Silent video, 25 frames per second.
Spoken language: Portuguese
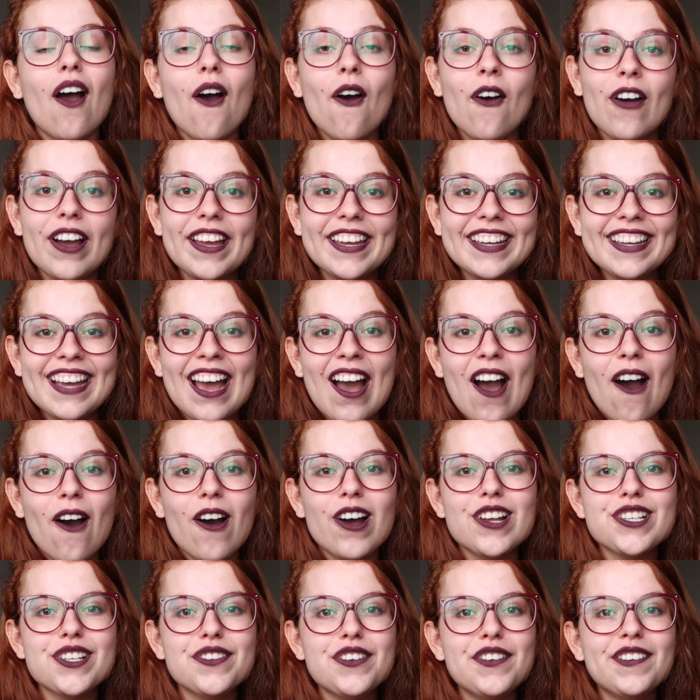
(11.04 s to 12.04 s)
Oi,
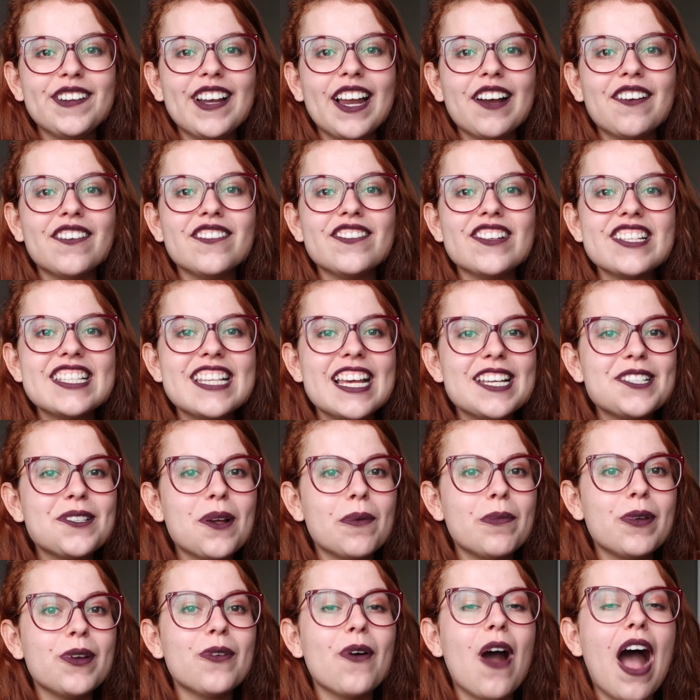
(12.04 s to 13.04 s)
hoje eu vou falar com vocês
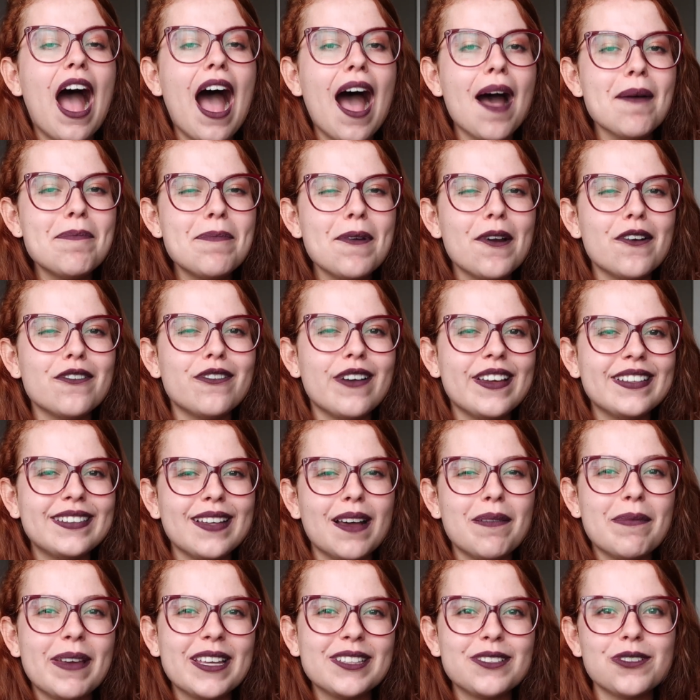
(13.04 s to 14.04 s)
sobre o
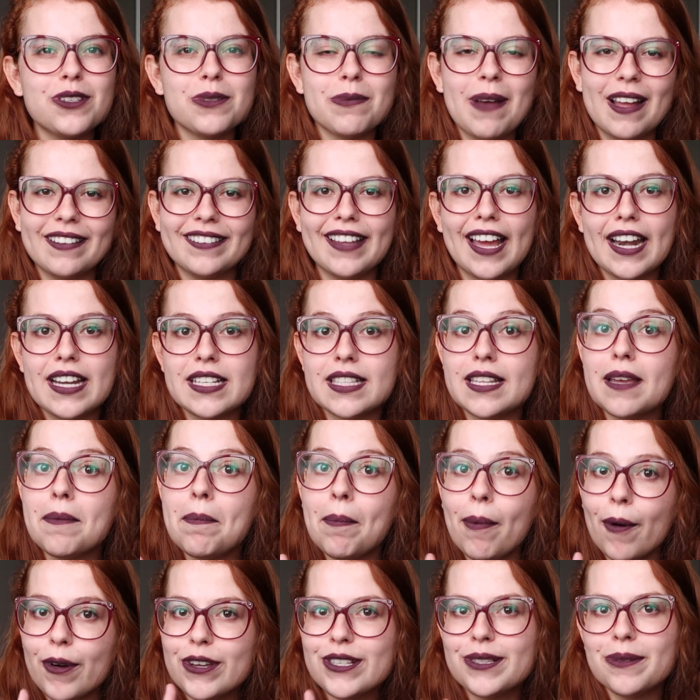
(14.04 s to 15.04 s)
aproveitamento de matérias
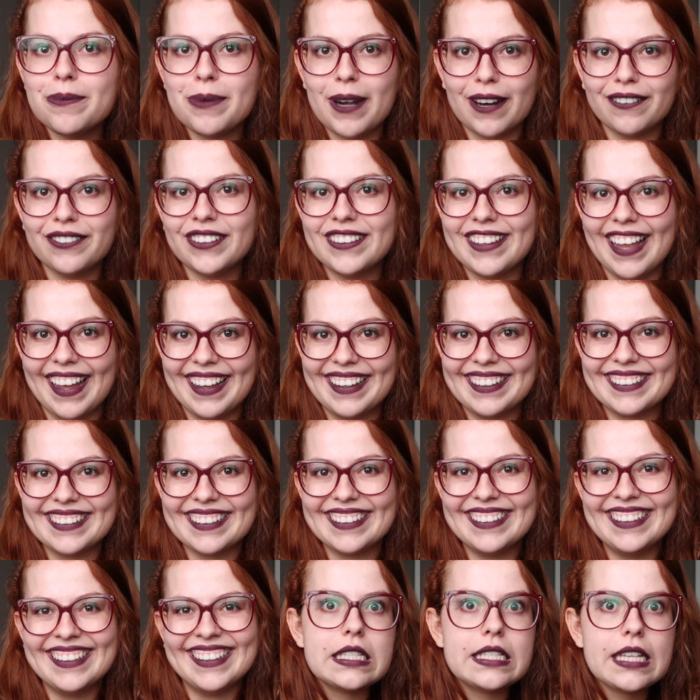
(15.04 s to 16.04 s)
depois do
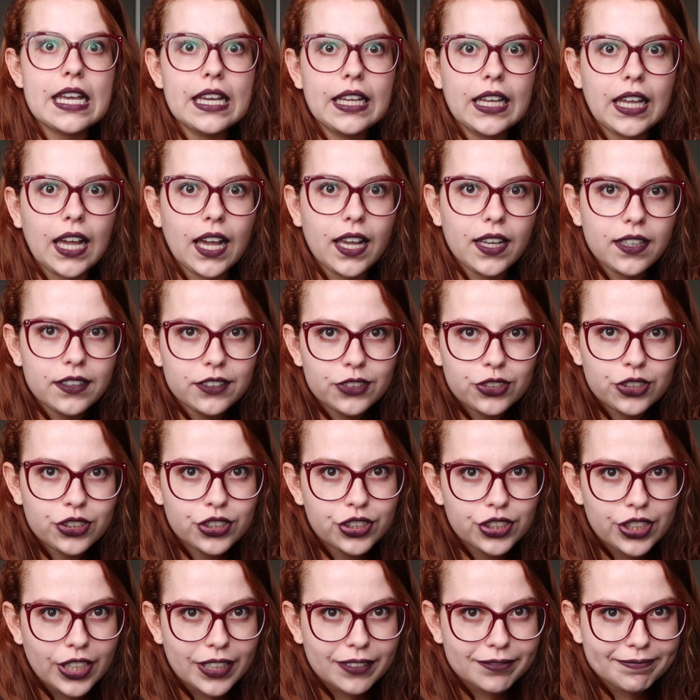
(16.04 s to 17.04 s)
Braftec.
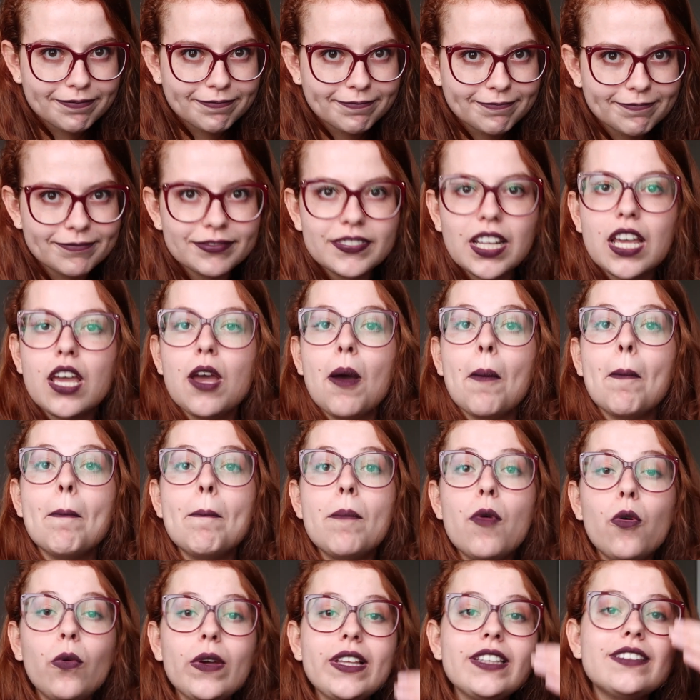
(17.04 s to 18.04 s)
Seguinte,
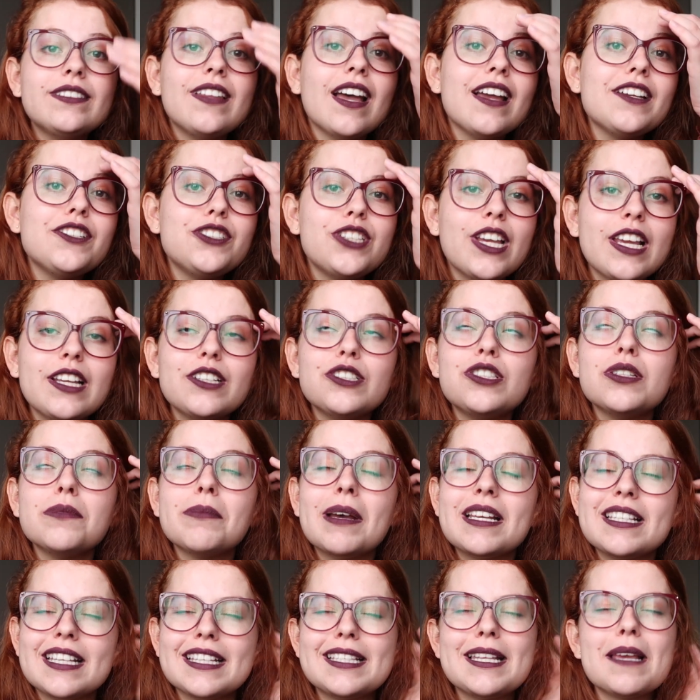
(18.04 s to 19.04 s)
muita gente,
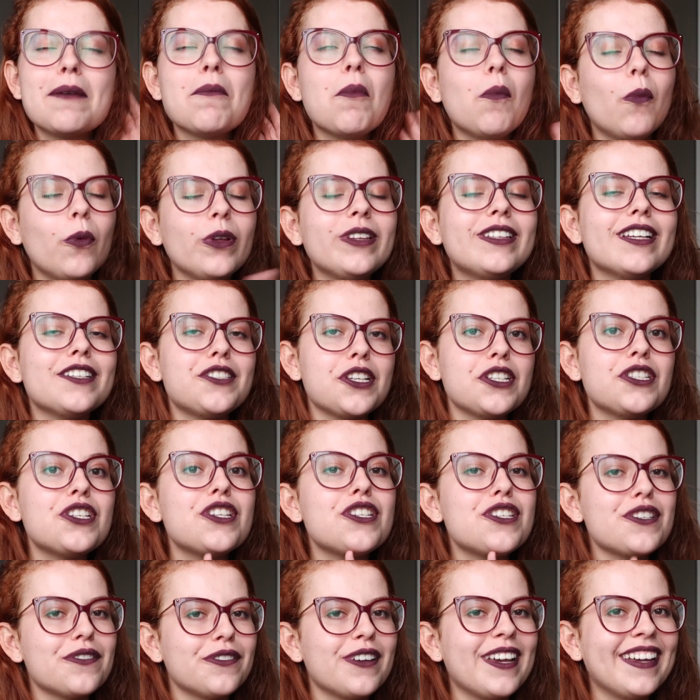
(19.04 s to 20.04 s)
mas assim, muita
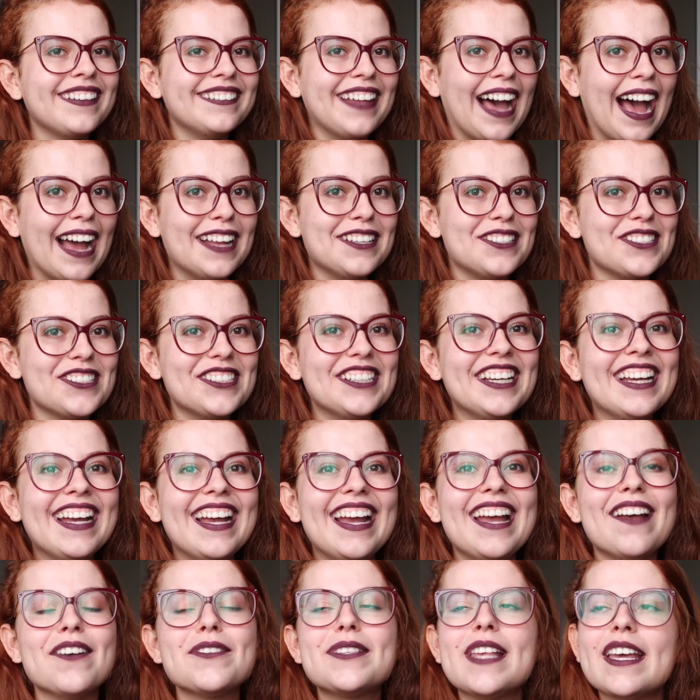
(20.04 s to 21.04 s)
gente de verdade.
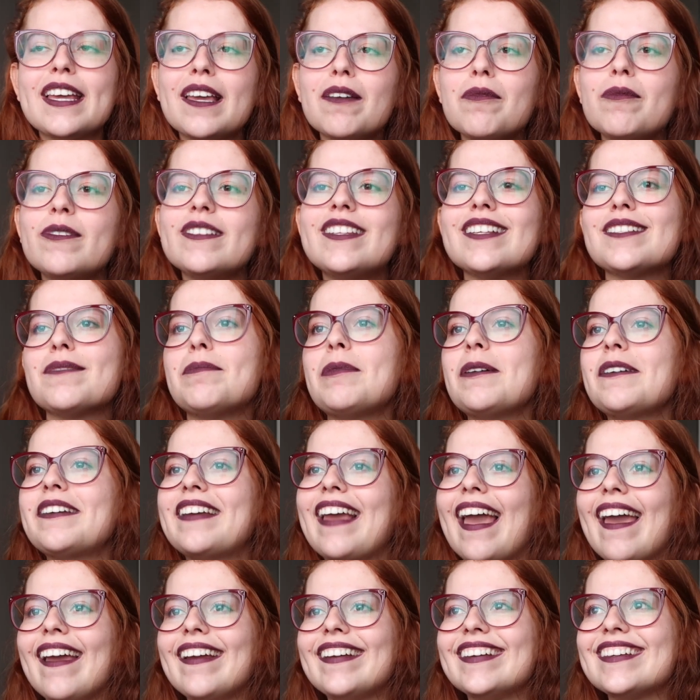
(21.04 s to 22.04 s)
Eu sei que muitas
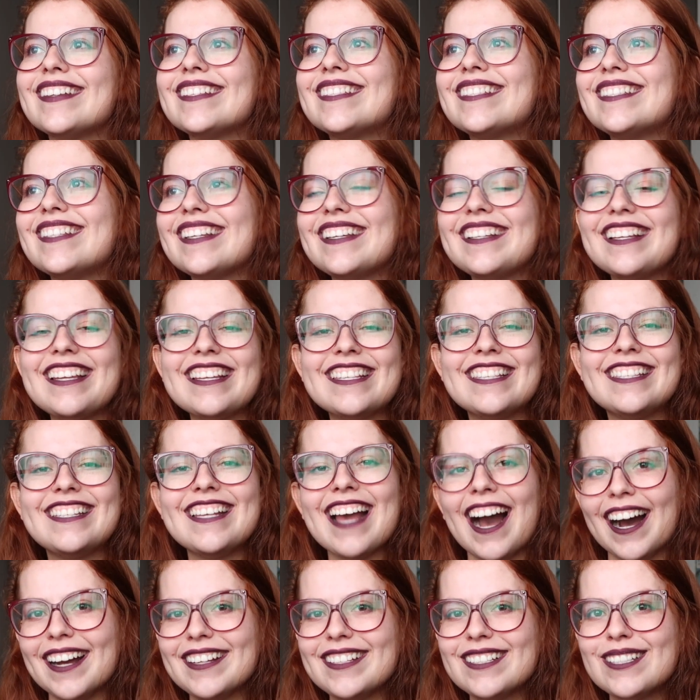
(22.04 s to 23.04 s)
blogueiras
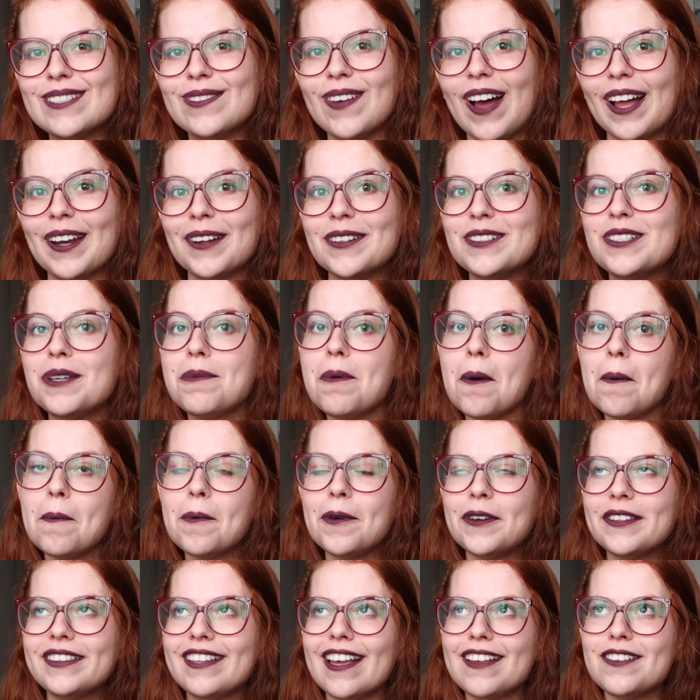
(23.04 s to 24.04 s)
iniciantes falam, tipo,
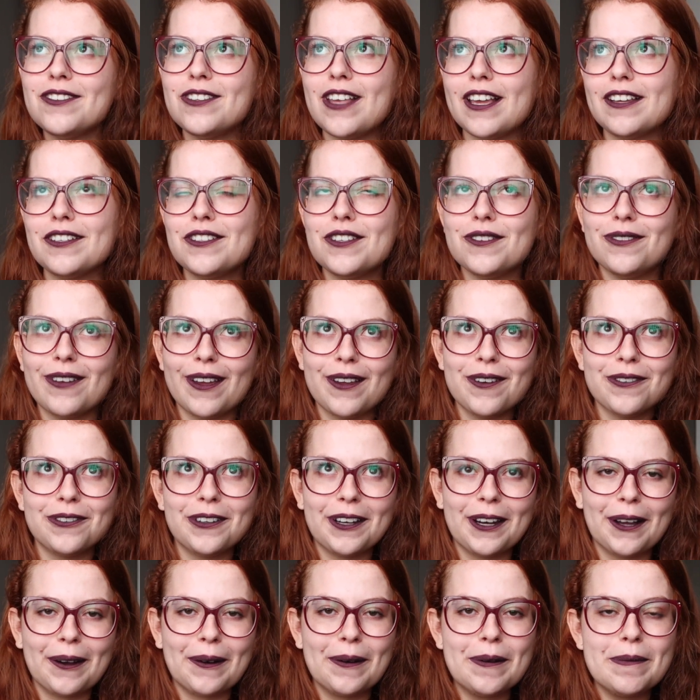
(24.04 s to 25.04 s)
muita gente veio
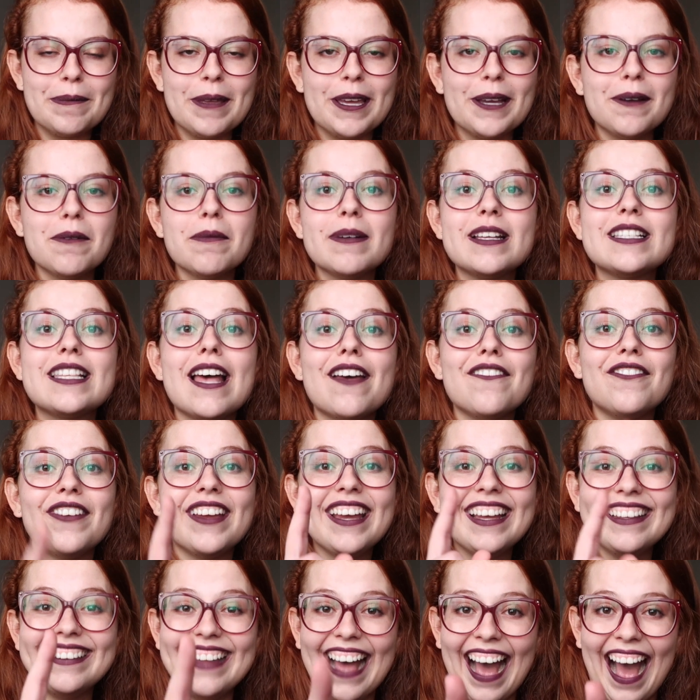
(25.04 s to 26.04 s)
falar comigo, mas é
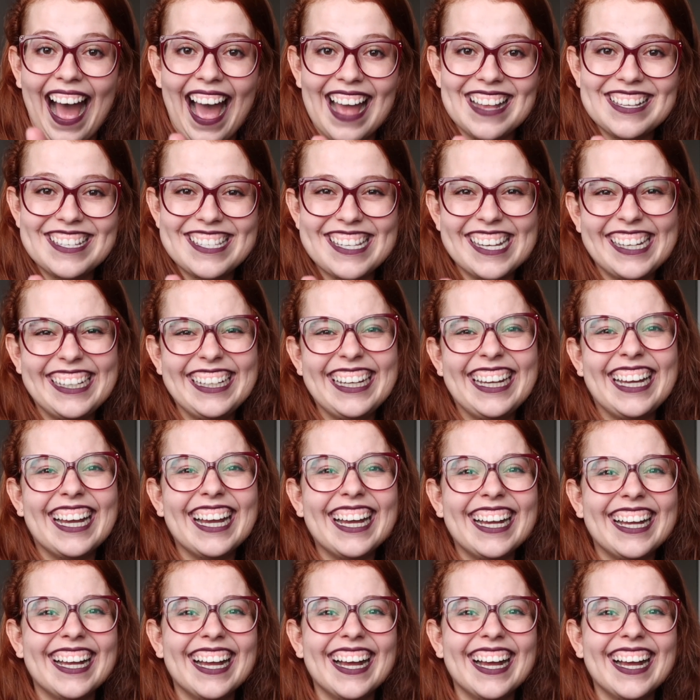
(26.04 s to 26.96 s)
verdade.